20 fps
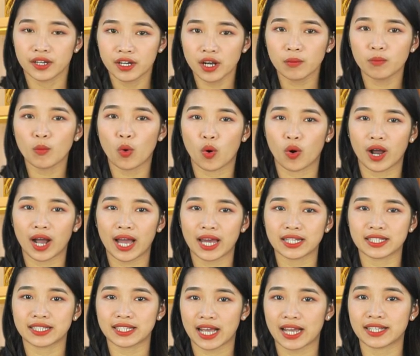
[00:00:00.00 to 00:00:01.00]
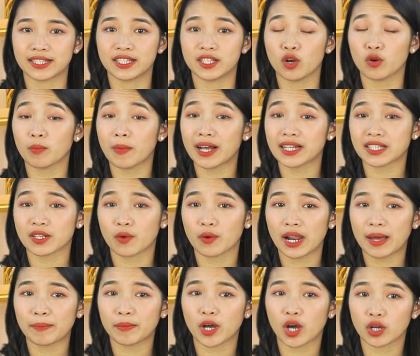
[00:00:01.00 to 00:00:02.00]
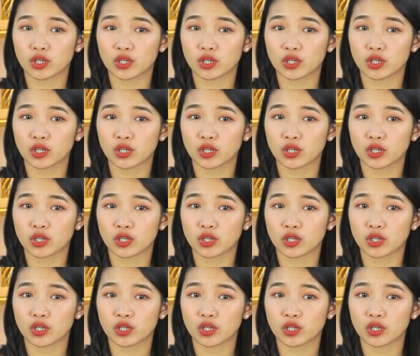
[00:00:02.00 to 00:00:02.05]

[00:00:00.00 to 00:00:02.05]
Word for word: nước bổ gan giải rượu 365